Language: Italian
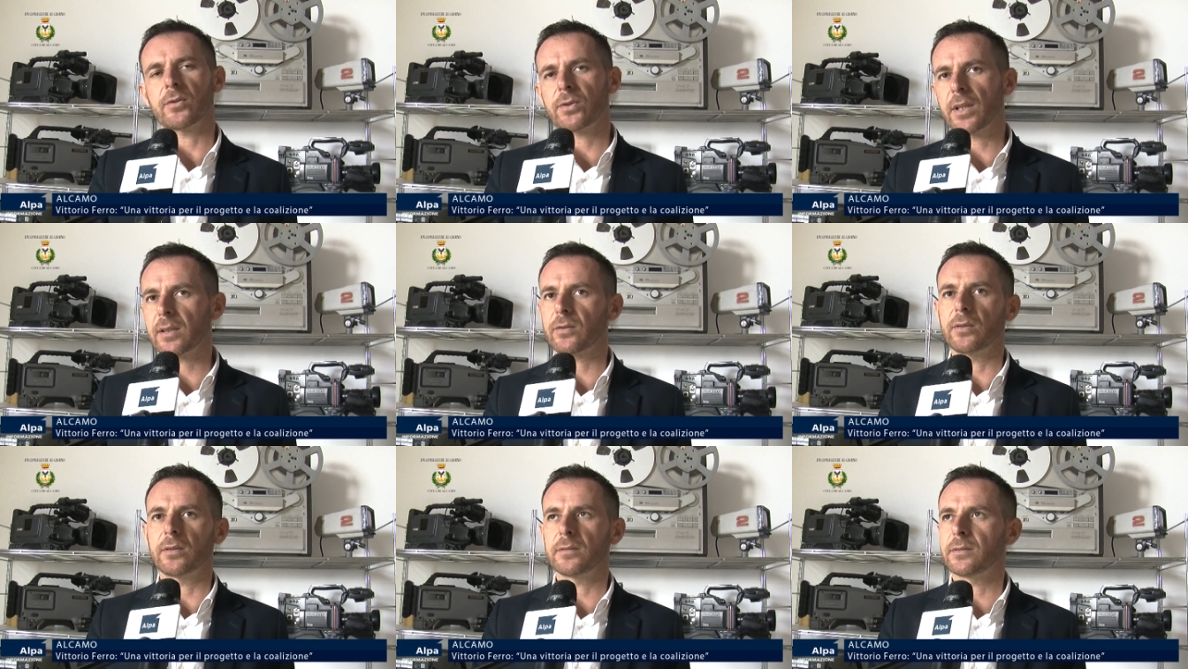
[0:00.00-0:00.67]

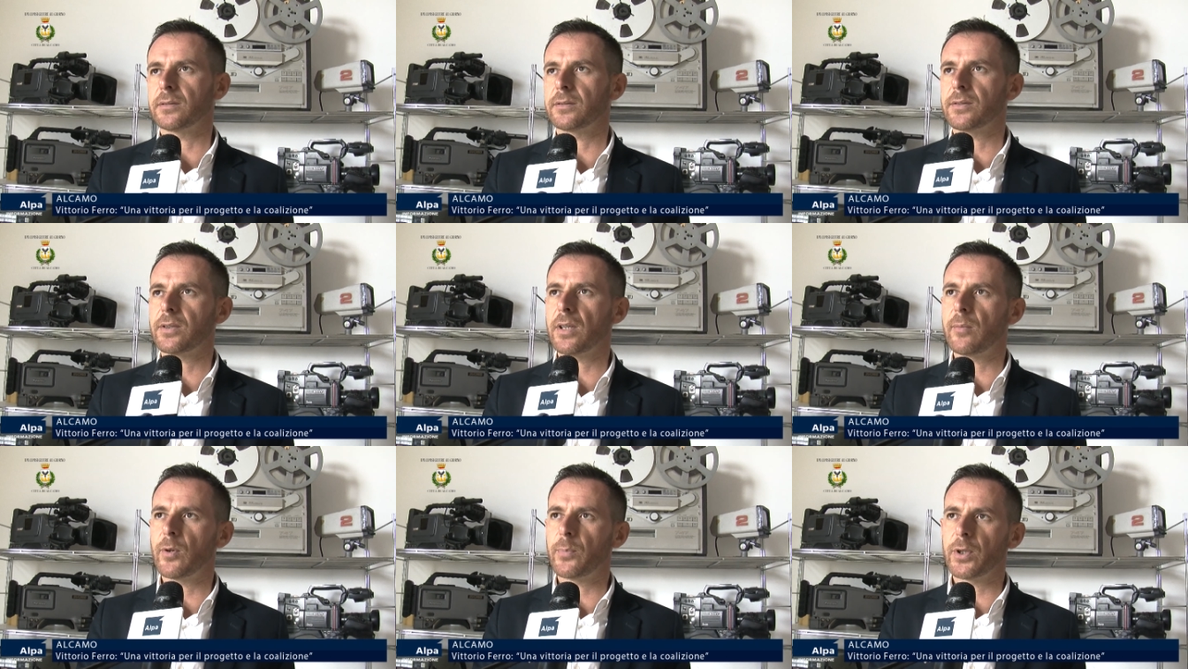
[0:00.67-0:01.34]
certo eh,
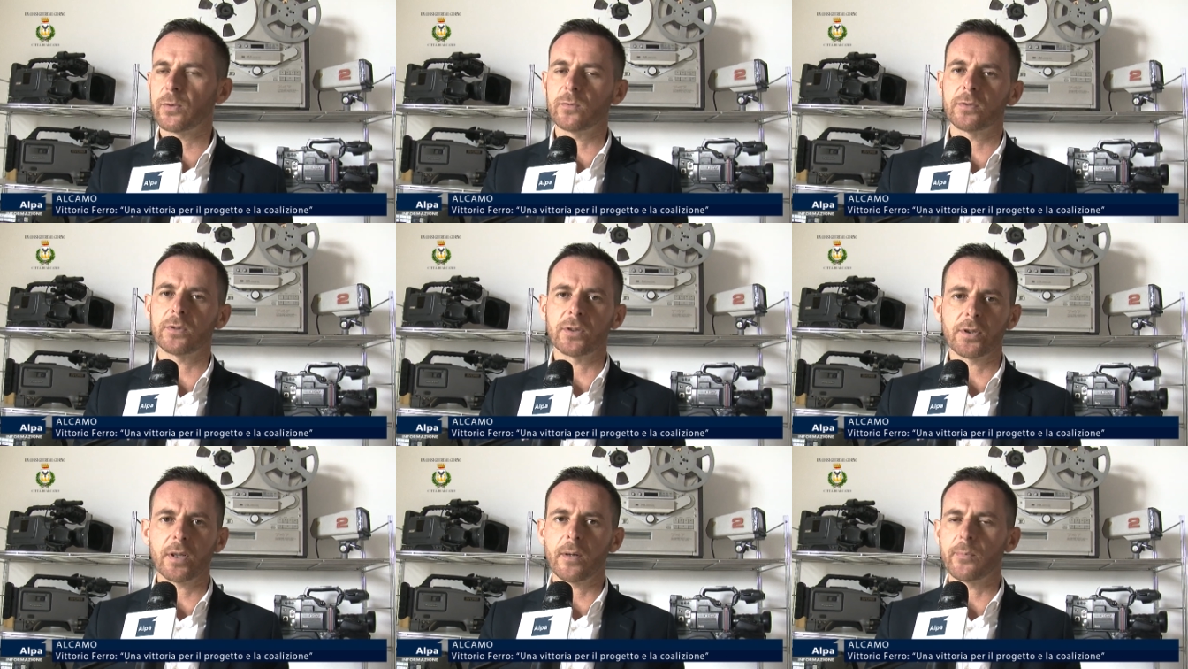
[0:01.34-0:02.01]
diciamo, poi tutti
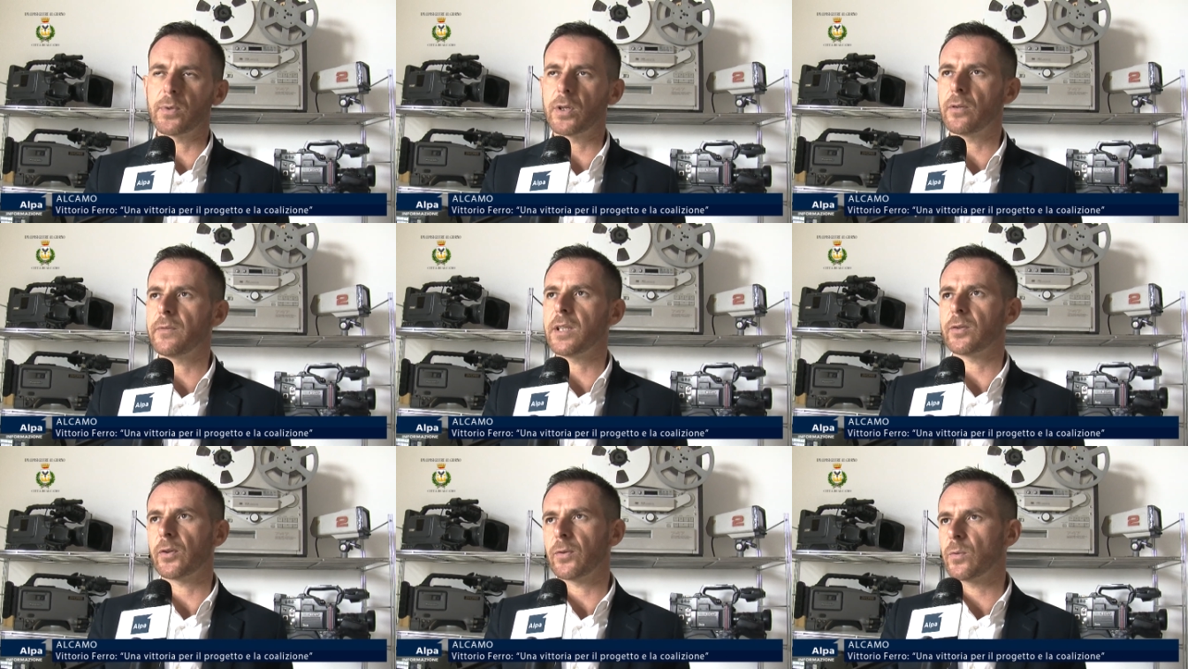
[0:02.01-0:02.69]
diciamo, abbiamo
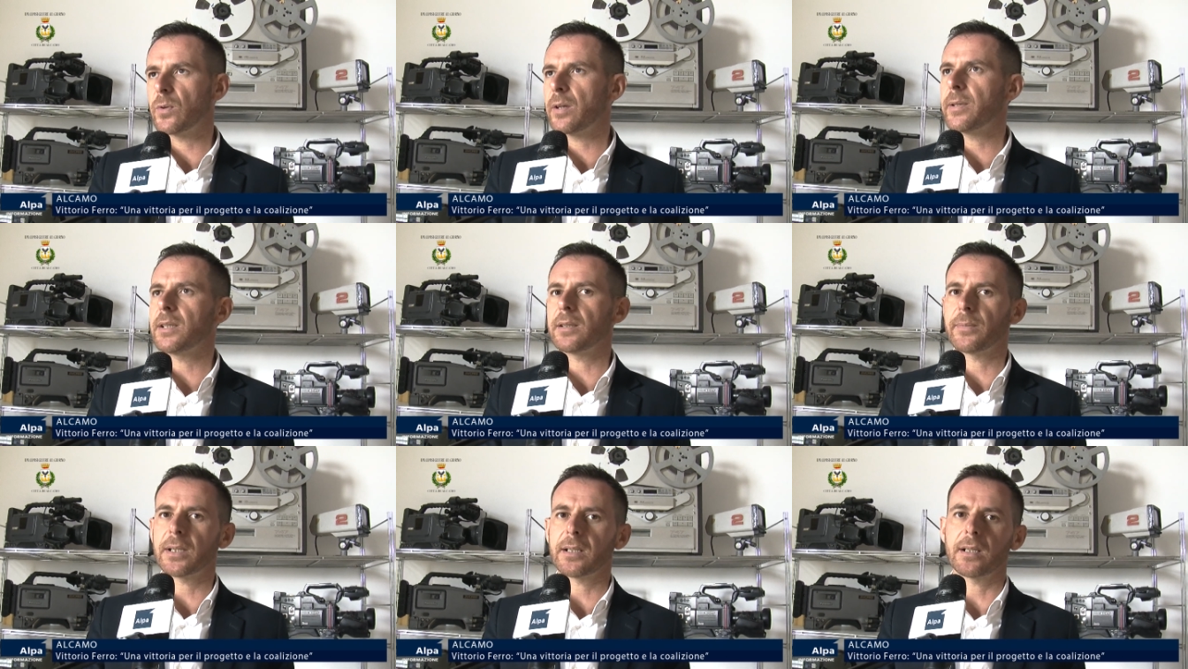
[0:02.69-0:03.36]
vinto
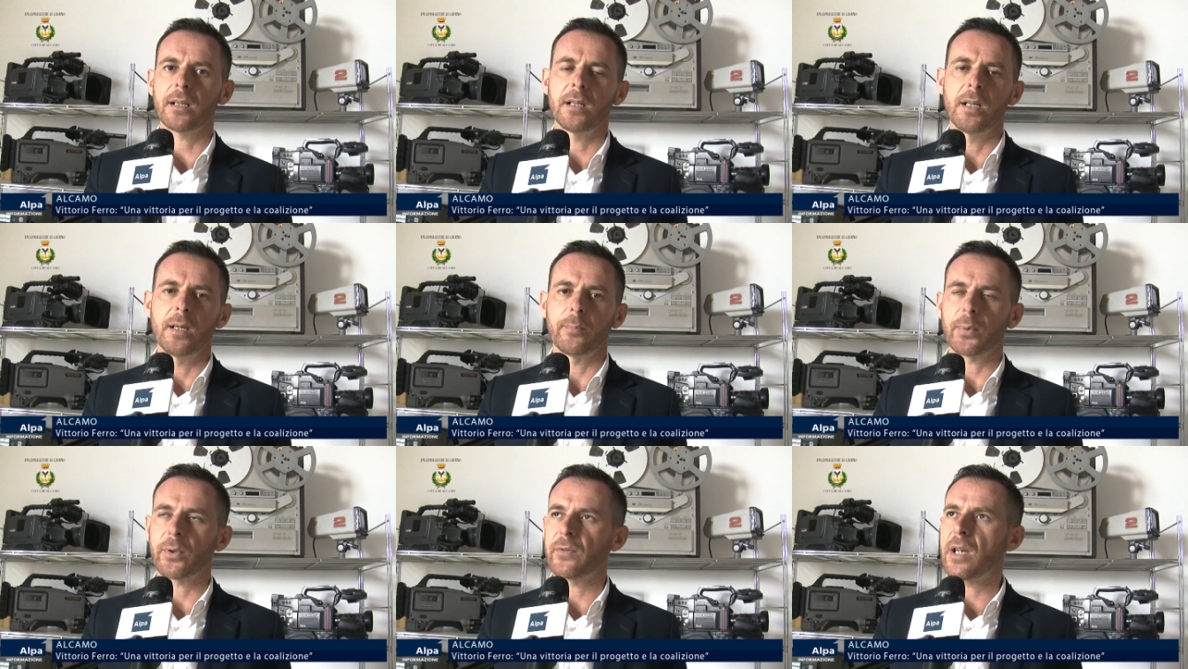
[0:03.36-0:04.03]
sicuramente perché
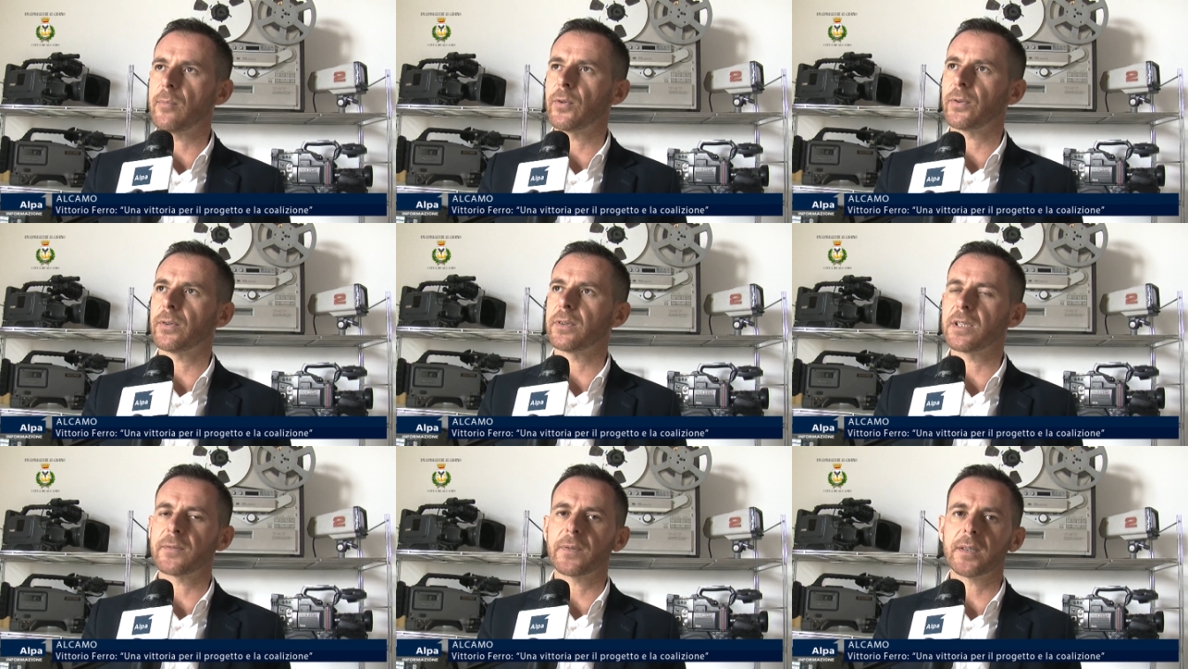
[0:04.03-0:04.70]
proviamo
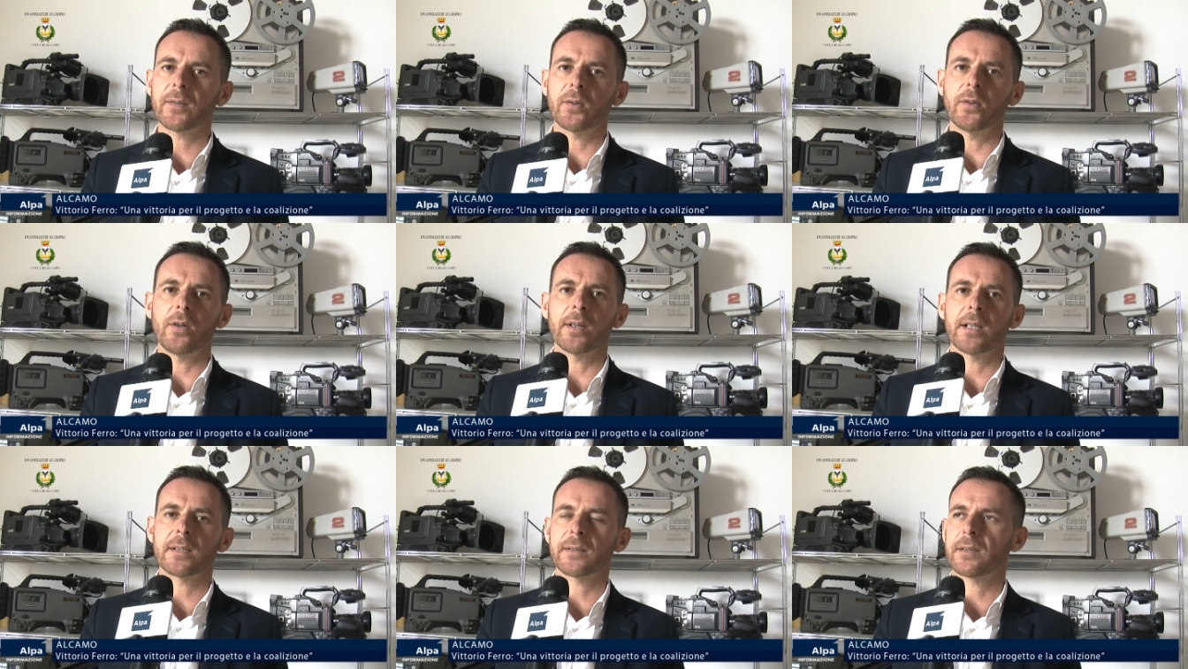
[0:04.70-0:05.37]

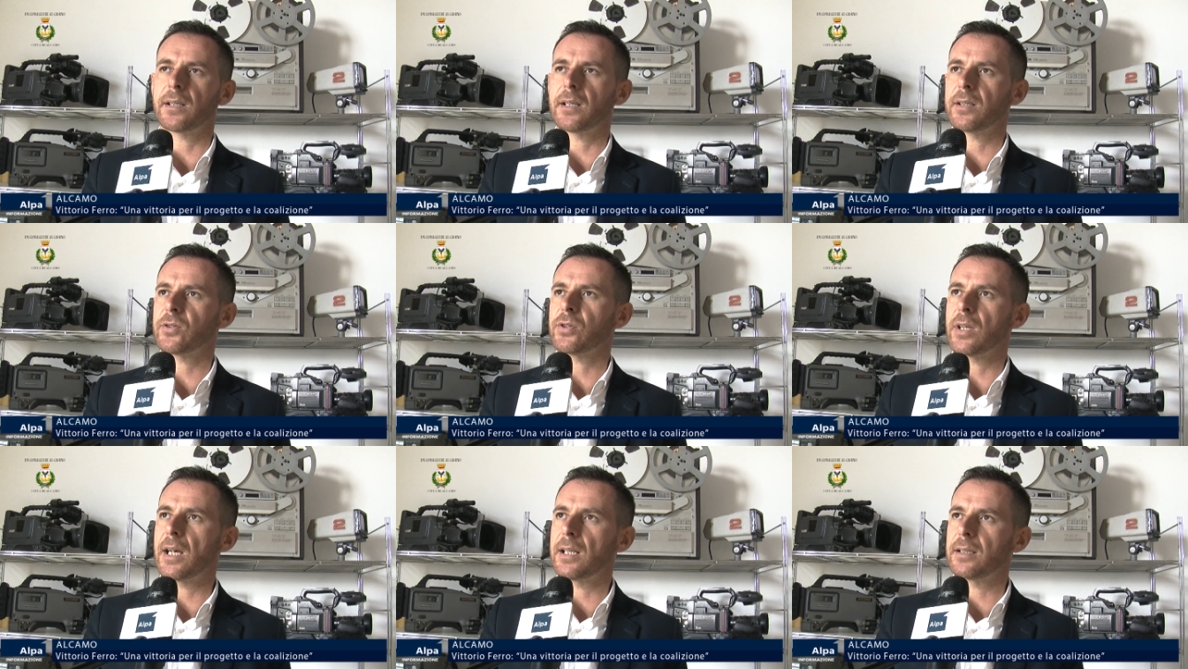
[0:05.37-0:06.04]
soddisfazione, essere
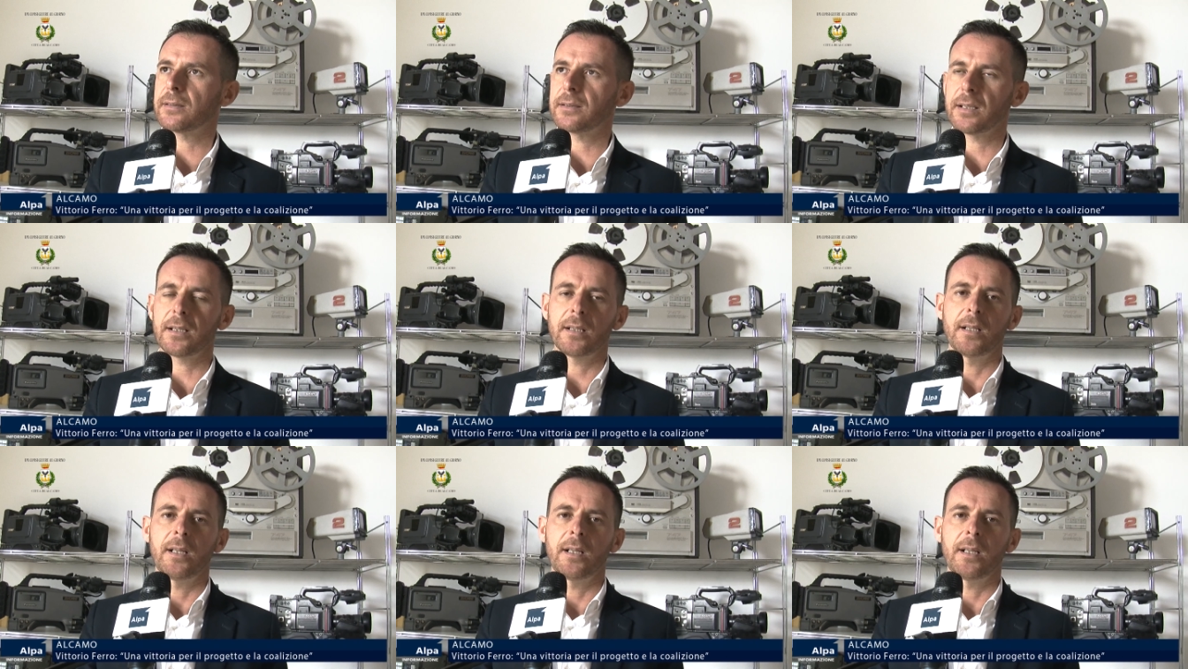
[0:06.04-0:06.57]
scelti